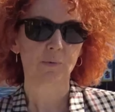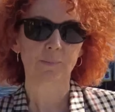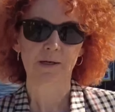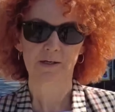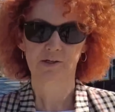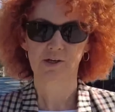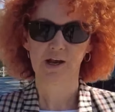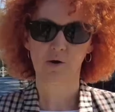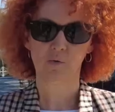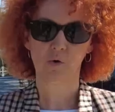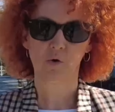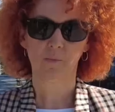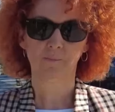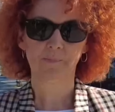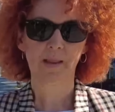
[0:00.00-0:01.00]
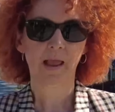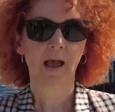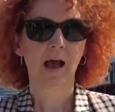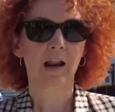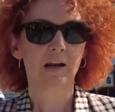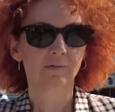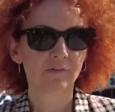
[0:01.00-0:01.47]
i piękniało
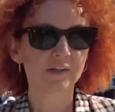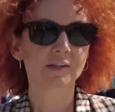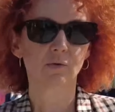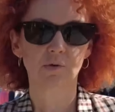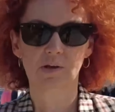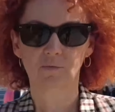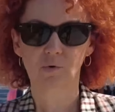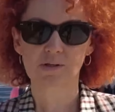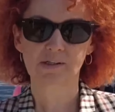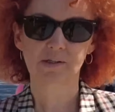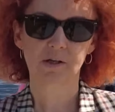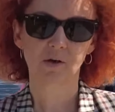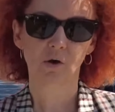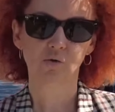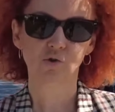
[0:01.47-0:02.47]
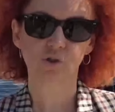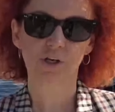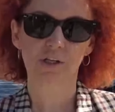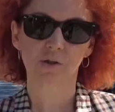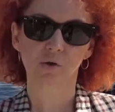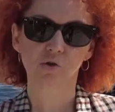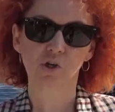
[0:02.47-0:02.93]
ale widzą na własne oczy
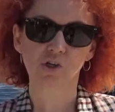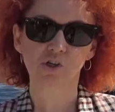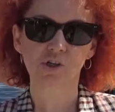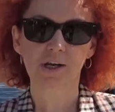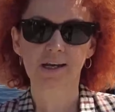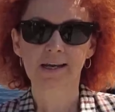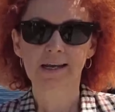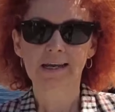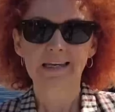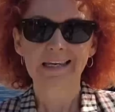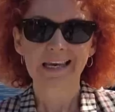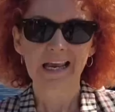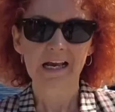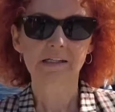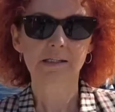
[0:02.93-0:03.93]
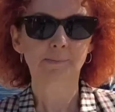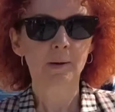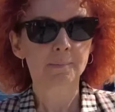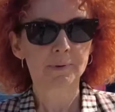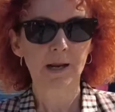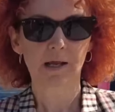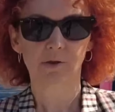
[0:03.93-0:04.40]
jednocześnie, jak
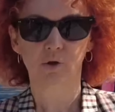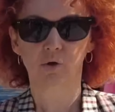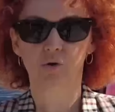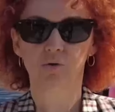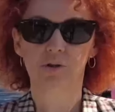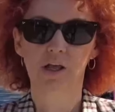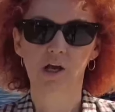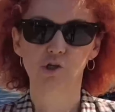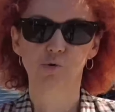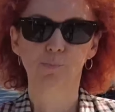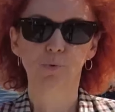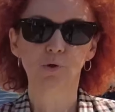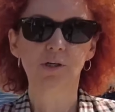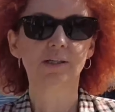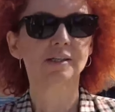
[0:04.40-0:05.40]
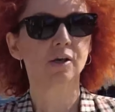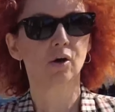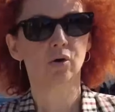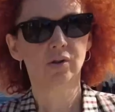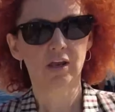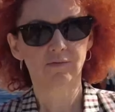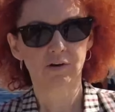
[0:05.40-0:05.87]
spaprano nasz póki
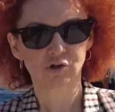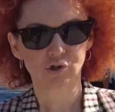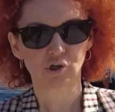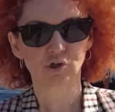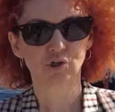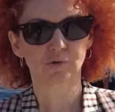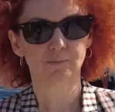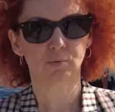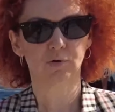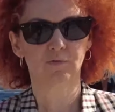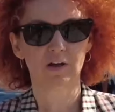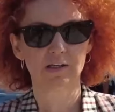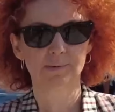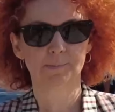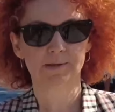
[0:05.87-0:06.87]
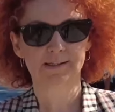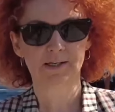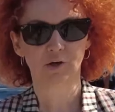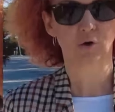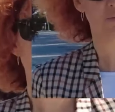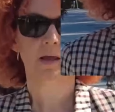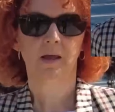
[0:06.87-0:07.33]
co najważniejszy bulwar
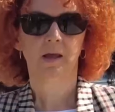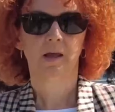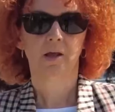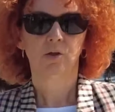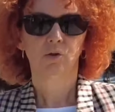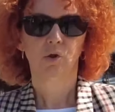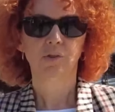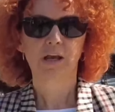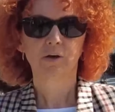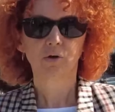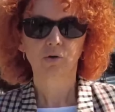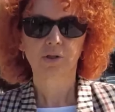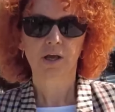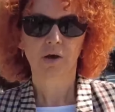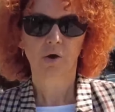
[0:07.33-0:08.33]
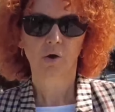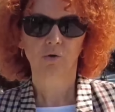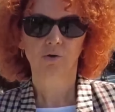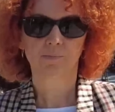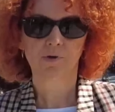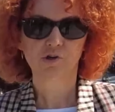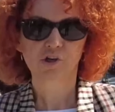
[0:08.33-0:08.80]
spacerowy. To nagroda
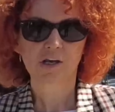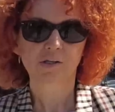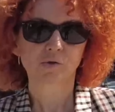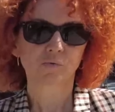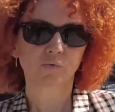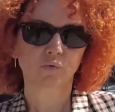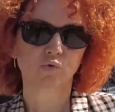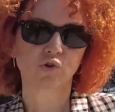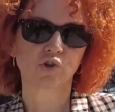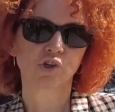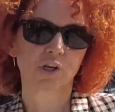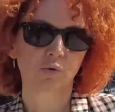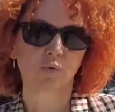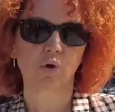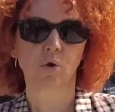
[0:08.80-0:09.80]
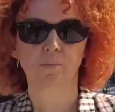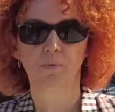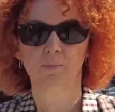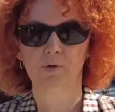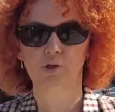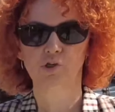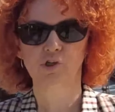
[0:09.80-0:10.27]
od mieszkańców, którzy szanują
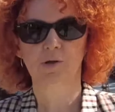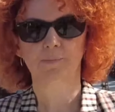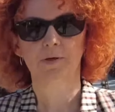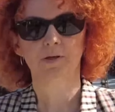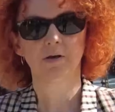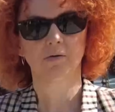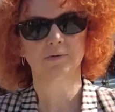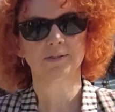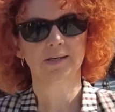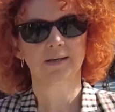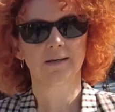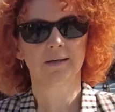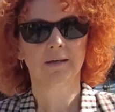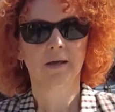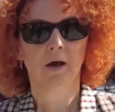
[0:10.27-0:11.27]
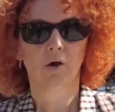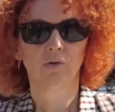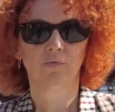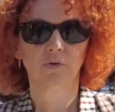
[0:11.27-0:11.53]
publiczne pieniądze, od